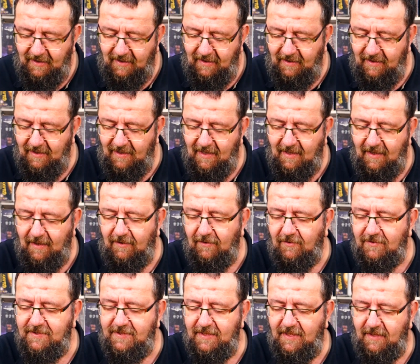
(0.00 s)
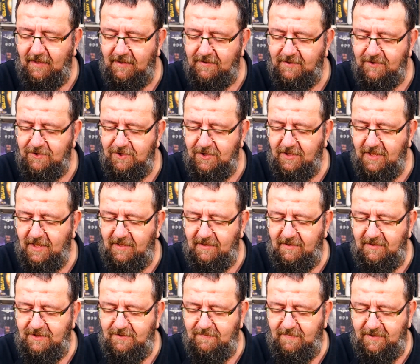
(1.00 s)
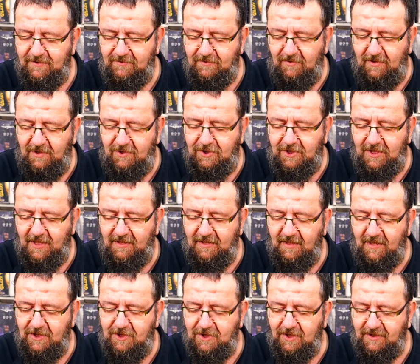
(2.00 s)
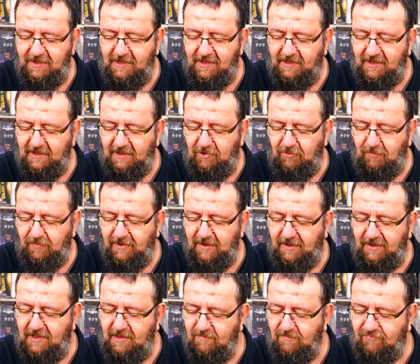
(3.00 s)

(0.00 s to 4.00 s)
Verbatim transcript: Là, alors ça, là, c'est génial, l'espèce de la chaîne qui a été récupérée avec des